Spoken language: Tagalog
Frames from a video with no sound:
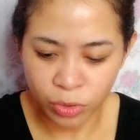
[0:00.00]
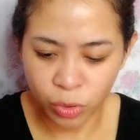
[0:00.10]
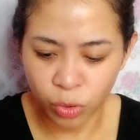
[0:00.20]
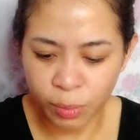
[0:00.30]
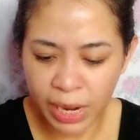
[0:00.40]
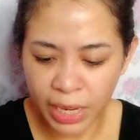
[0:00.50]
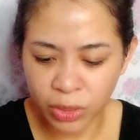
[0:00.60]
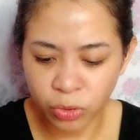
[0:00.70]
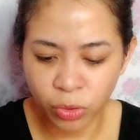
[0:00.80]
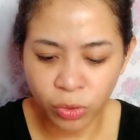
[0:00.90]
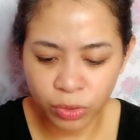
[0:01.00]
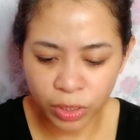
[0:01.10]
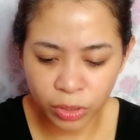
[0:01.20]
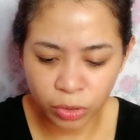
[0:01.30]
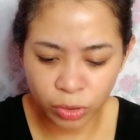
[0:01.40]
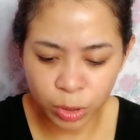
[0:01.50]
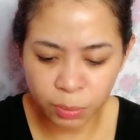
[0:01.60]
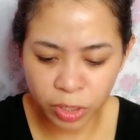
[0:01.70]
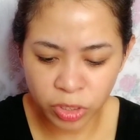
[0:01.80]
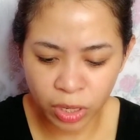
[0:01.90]
So, malaking tulong din to,
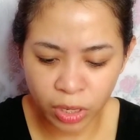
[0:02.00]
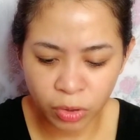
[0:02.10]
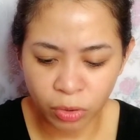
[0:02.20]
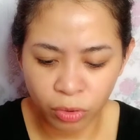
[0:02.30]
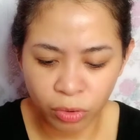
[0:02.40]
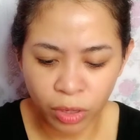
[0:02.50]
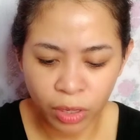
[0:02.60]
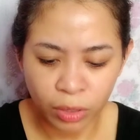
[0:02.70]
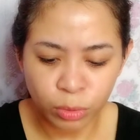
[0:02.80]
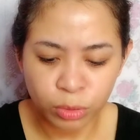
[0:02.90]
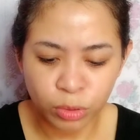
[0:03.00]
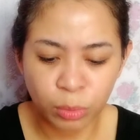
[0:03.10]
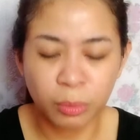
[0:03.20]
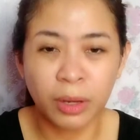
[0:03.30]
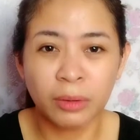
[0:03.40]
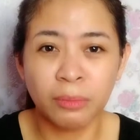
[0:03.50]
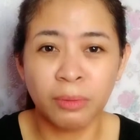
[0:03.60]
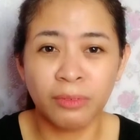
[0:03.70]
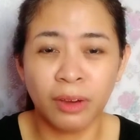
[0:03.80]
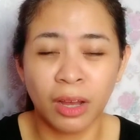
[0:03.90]
especially kung gusto mo
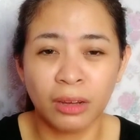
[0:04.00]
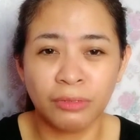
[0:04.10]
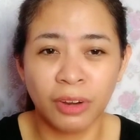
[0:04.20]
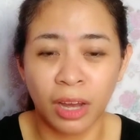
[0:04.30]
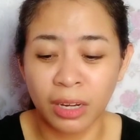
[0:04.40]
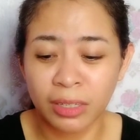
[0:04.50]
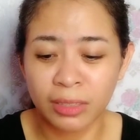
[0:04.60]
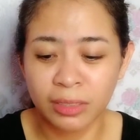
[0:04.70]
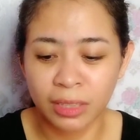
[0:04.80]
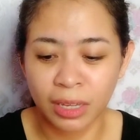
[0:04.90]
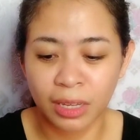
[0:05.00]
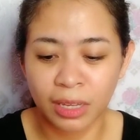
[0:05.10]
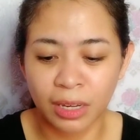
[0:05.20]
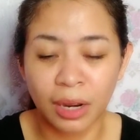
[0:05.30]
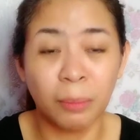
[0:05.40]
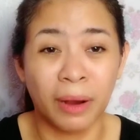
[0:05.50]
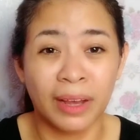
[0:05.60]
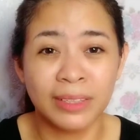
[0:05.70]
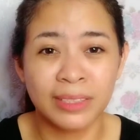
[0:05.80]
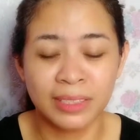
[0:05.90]
mag-vlog ah, uh, sa
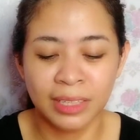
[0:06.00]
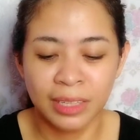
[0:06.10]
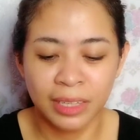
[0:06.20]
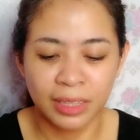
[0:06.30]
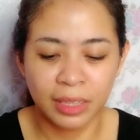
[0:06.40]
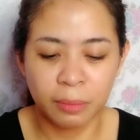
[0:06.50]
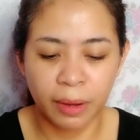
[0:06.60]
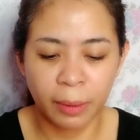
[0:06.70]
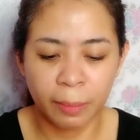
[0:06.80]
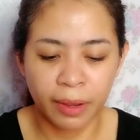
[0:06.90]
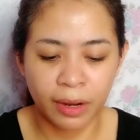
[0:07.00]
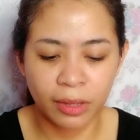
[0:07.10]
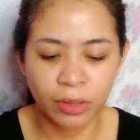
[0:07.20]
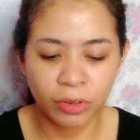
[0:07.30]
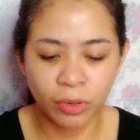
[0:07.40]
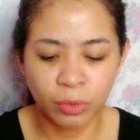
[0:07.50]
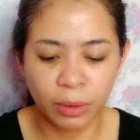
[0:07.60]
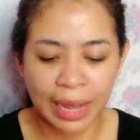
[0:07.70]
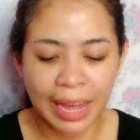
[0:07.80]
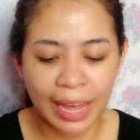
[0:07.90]
labas, di ba? Para, you know,
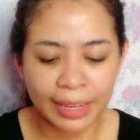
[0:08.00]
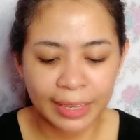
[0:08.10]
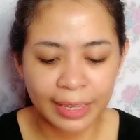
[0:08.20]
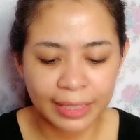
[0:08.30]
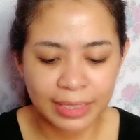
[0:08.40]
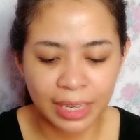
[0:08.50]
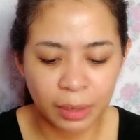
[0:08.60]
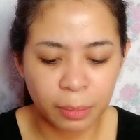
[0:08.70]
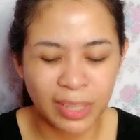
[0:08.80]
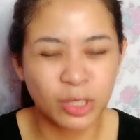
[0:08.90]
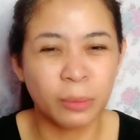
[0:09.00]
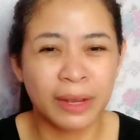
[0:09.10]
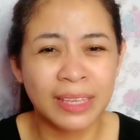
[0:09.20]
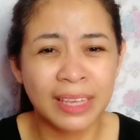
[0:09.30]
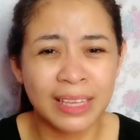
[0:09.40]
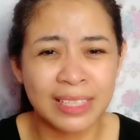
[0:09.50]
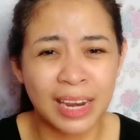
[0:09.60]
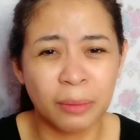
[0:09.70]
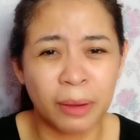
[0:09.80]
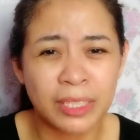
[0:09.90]
yung mga hangin sa labas, yung mga ini
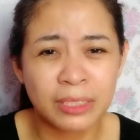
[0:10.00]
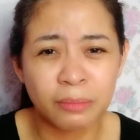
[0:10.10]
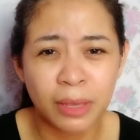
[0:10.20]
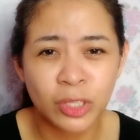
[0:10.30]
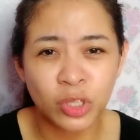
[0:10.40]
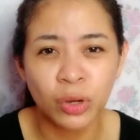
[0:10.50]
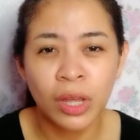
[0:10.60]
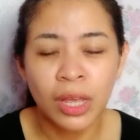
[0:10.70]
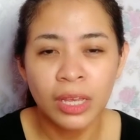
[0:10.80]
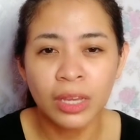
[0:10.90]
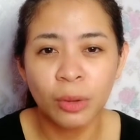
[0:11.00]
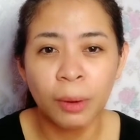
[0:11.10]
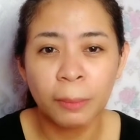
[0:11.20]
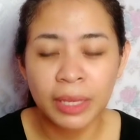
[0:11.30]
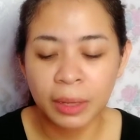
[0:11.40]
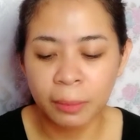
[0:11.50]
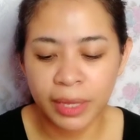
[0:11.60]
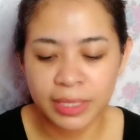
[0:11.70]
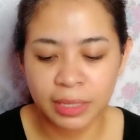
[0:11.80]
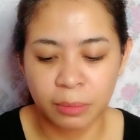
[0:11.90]
sa labas, medyo, you know,
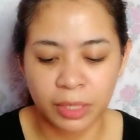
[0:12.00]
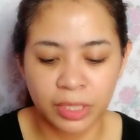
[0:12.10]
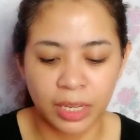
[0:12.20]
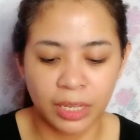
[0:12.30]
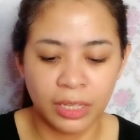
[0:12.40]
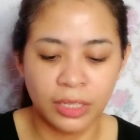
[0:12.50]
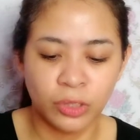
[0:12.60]
ma-minimize naman yan.